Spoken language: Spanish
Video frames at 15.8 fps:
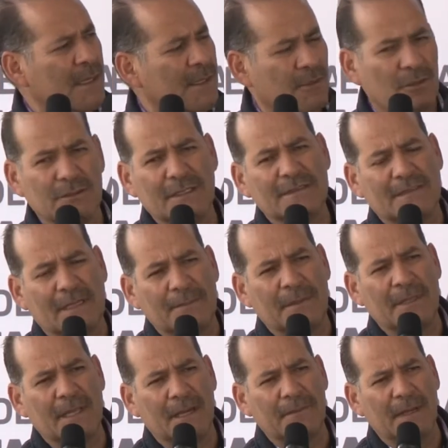Entonces
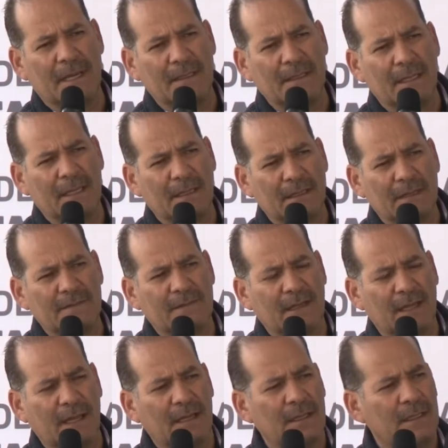también ya viene en
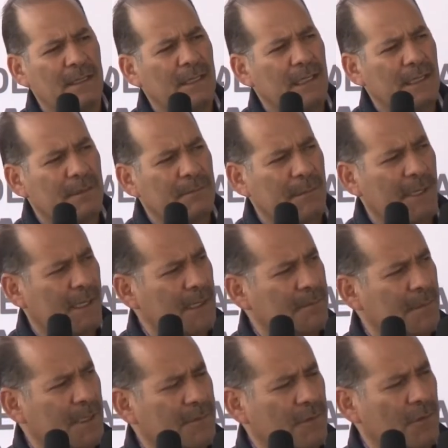esta mega
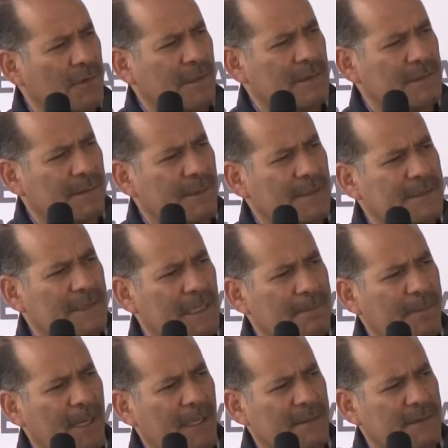inversión que se va a hacer
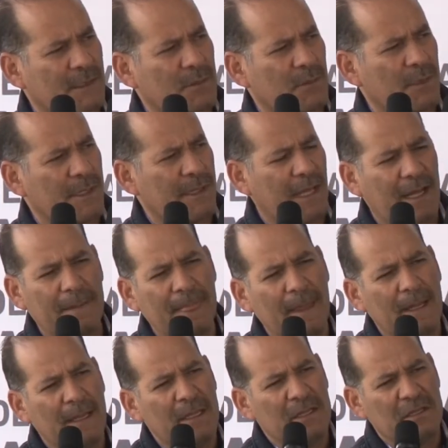para seguridad
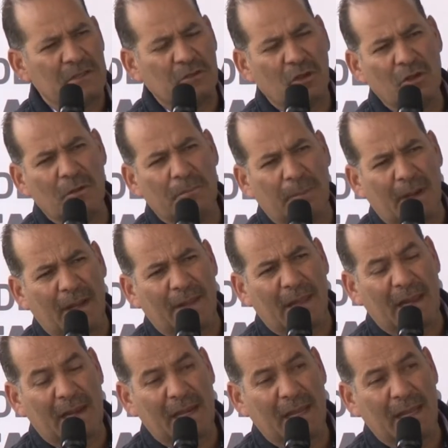y todo para
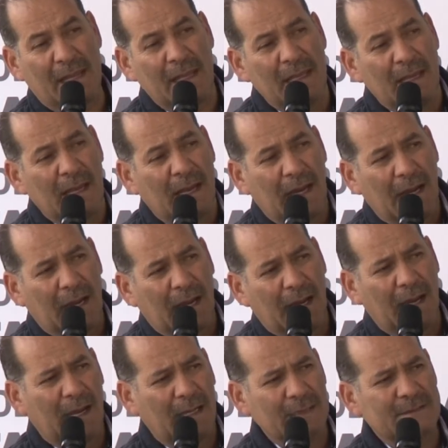darle
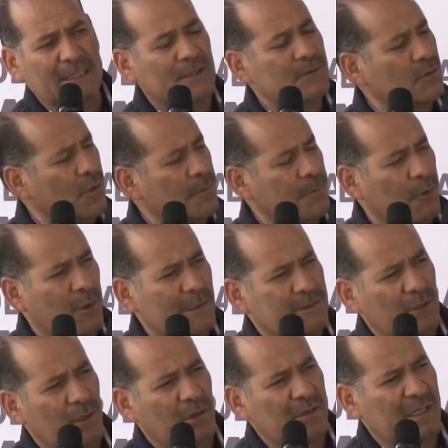a estas
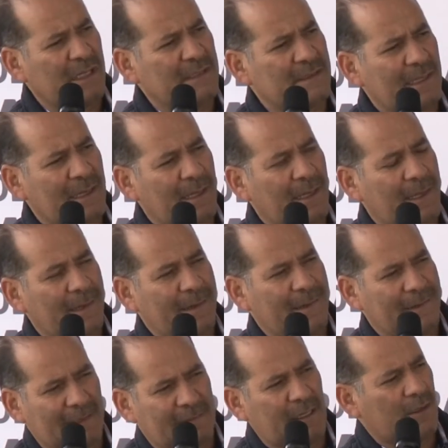corporaciones, eh,
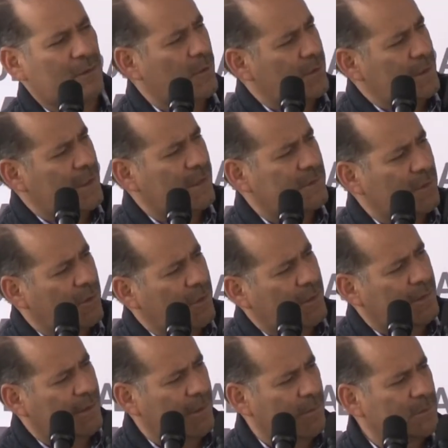en esta coordinación que
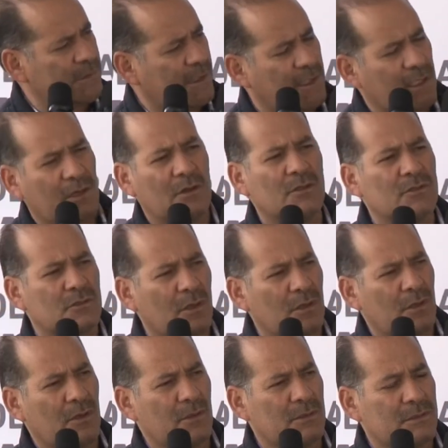tenemos aquí con
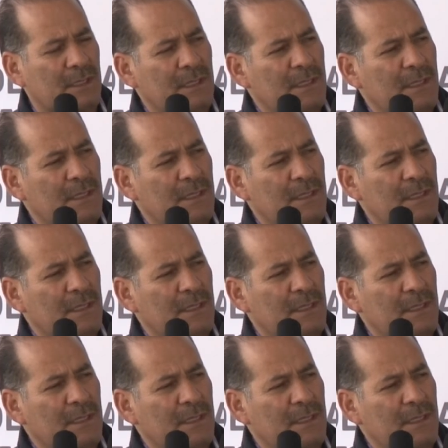todos los